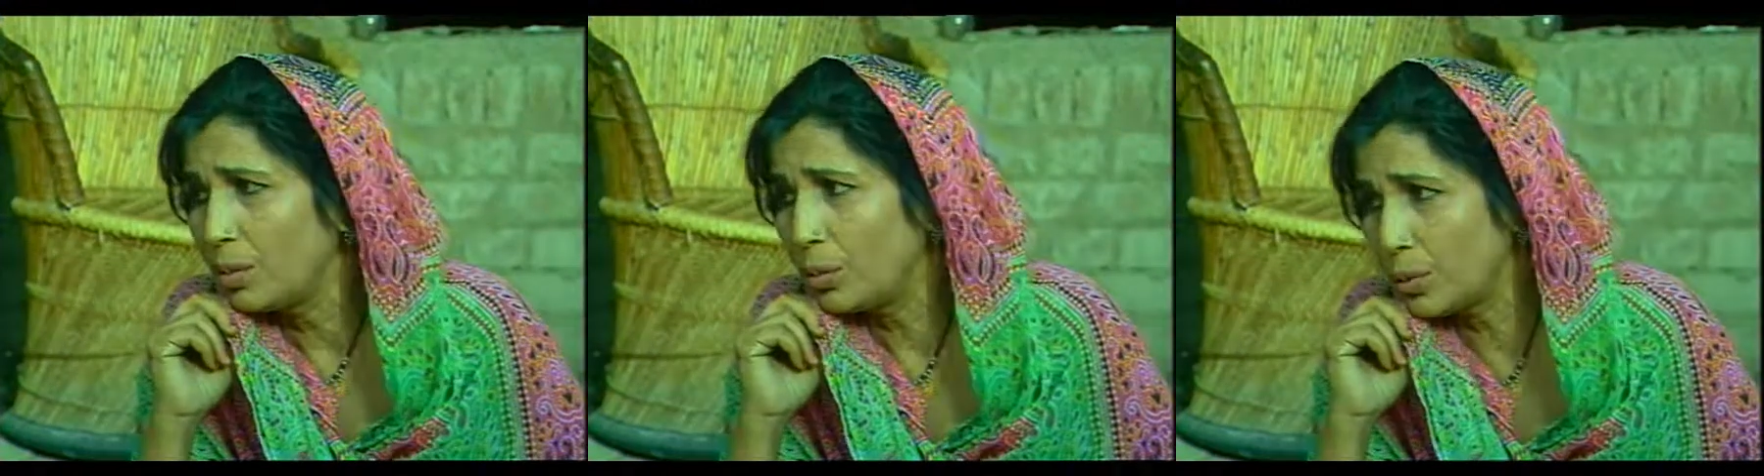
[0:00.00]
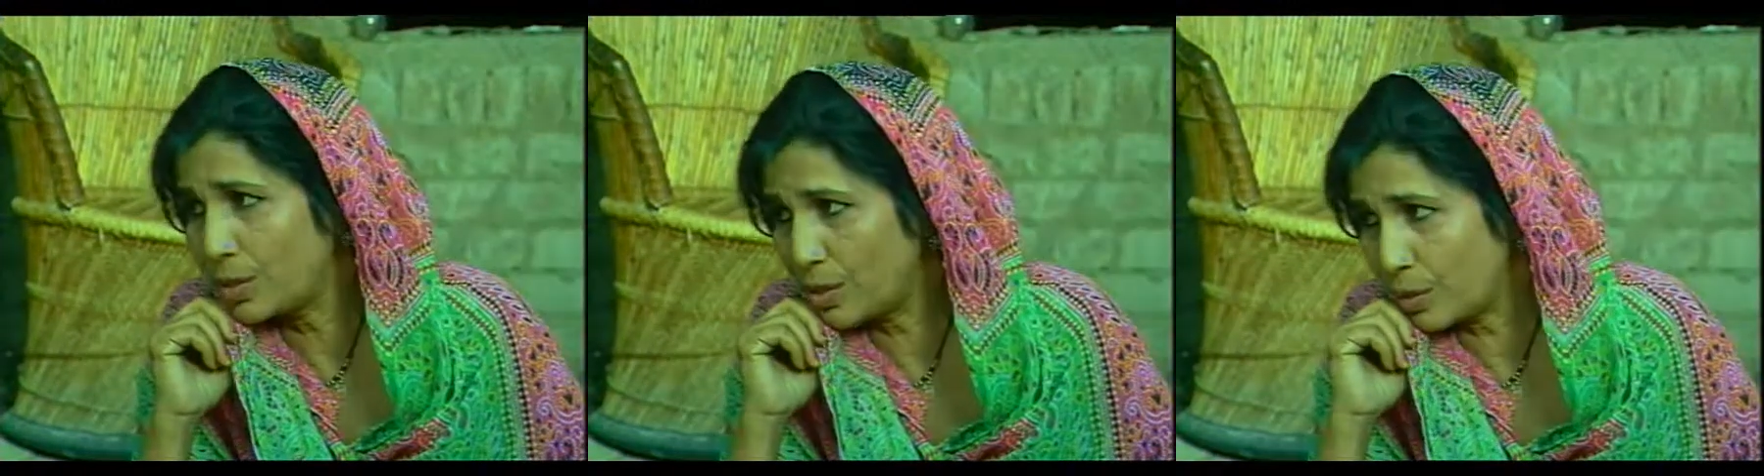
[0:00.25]

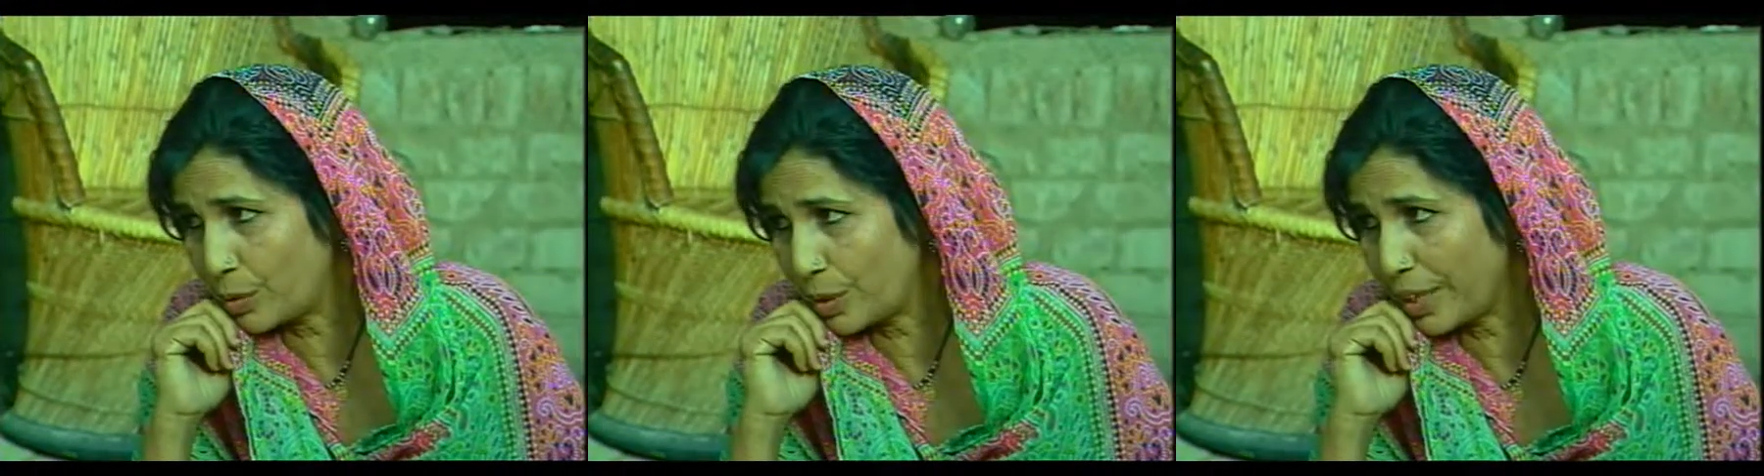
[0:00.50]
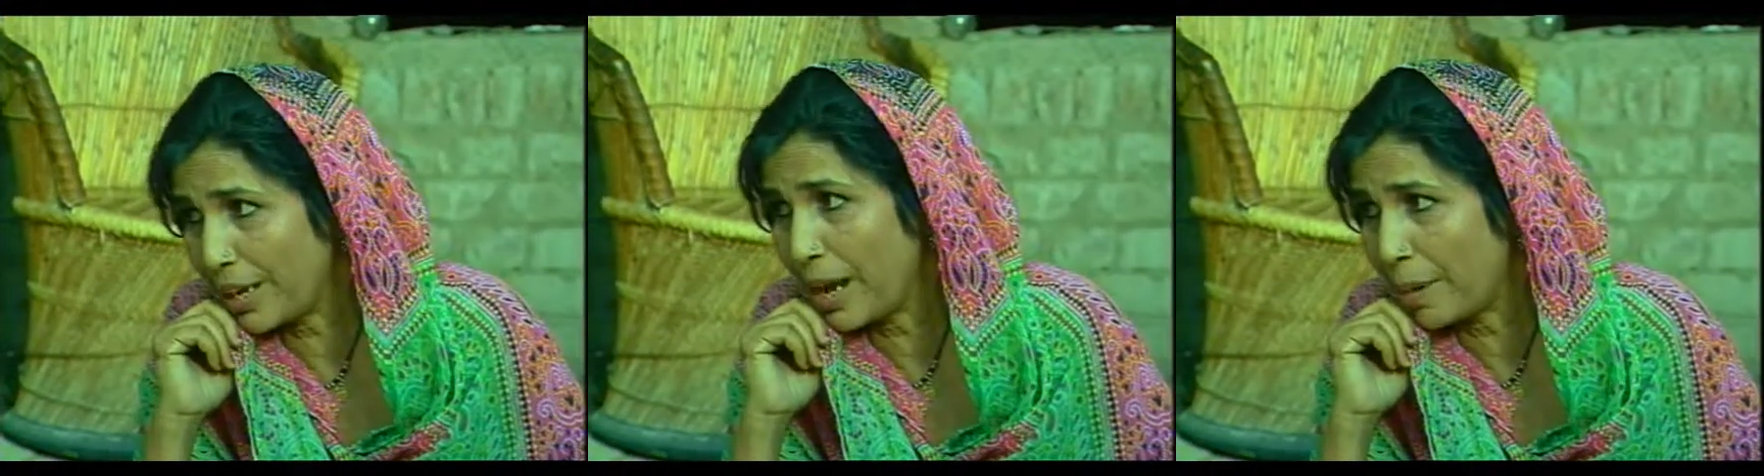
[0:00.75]
उससे उन्हें
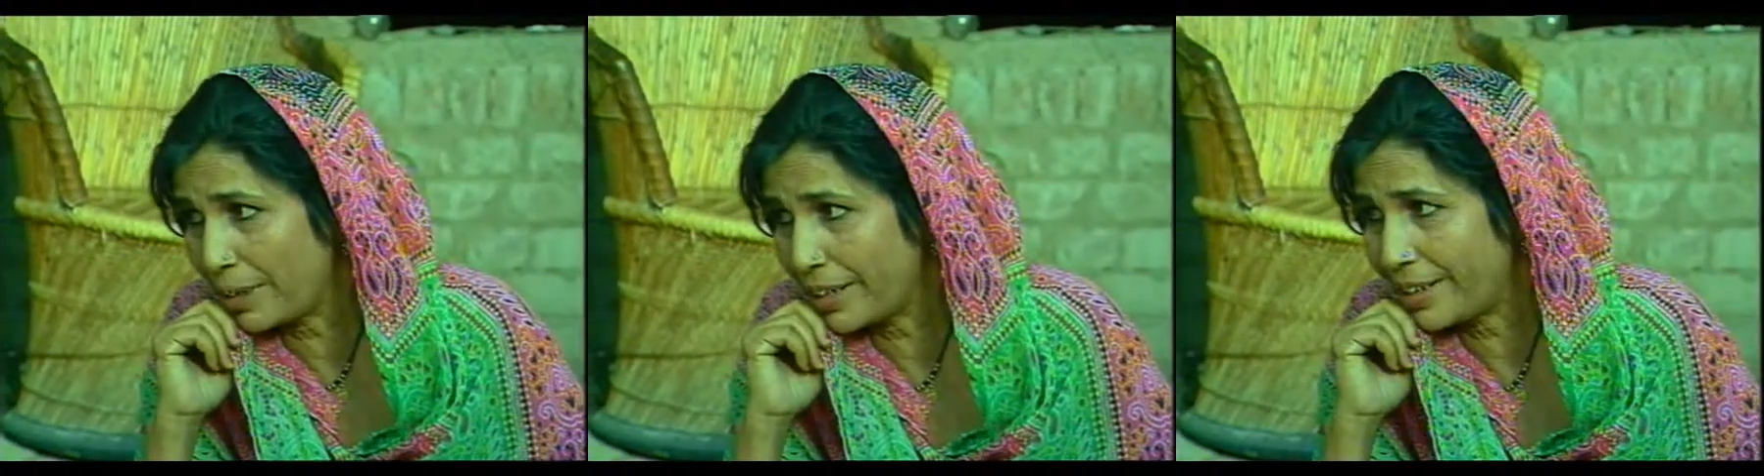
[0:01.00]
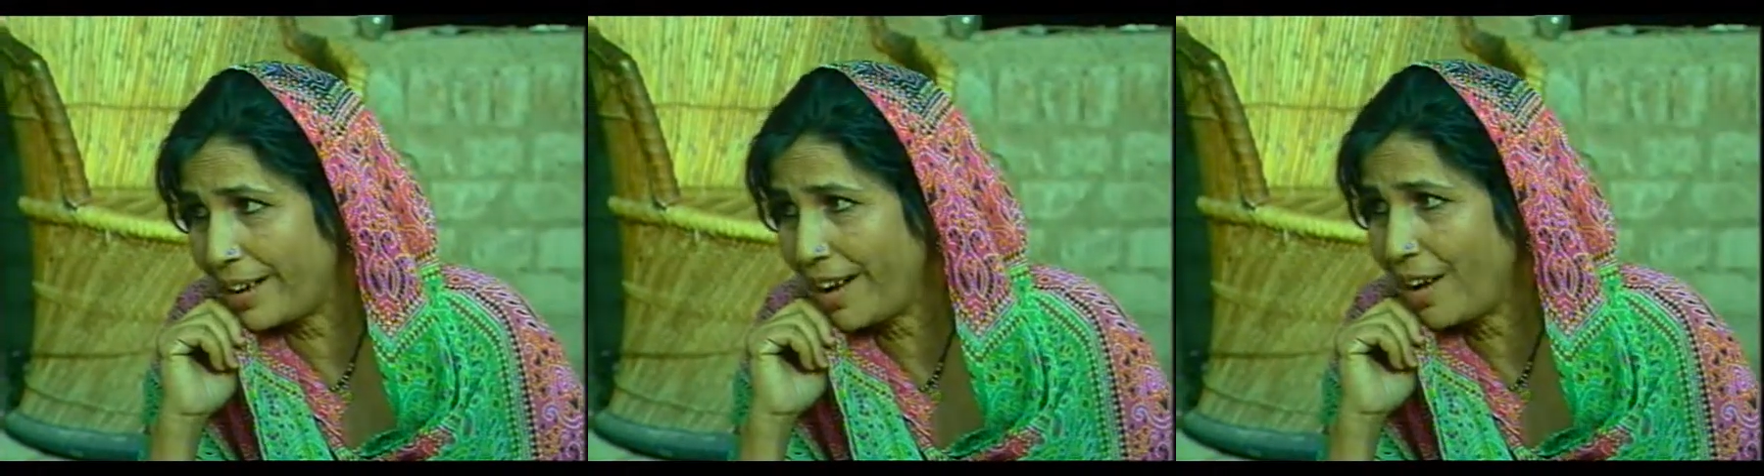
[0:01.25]
नाम
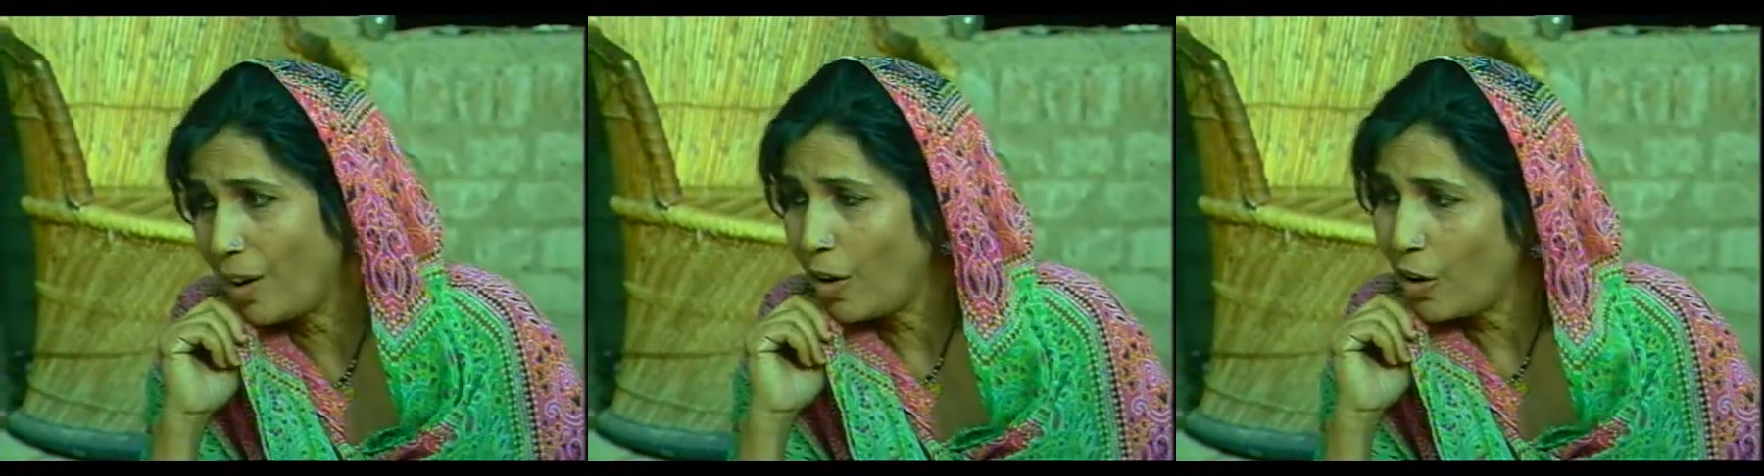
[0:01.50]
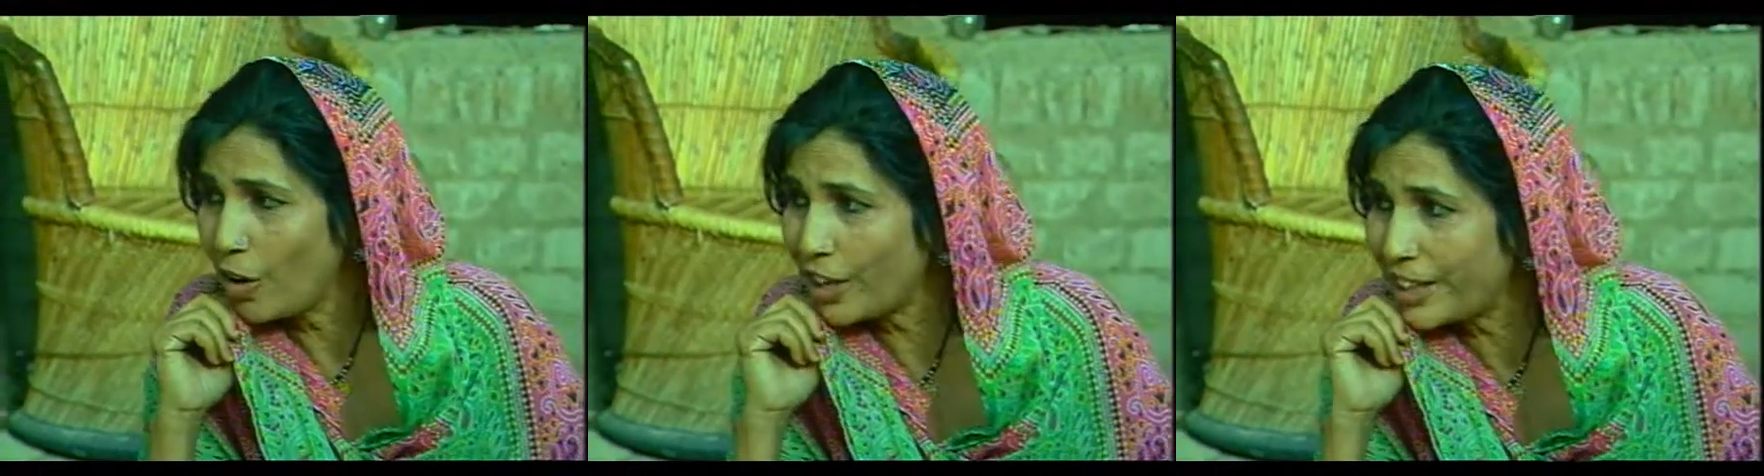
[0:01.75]
लिखना और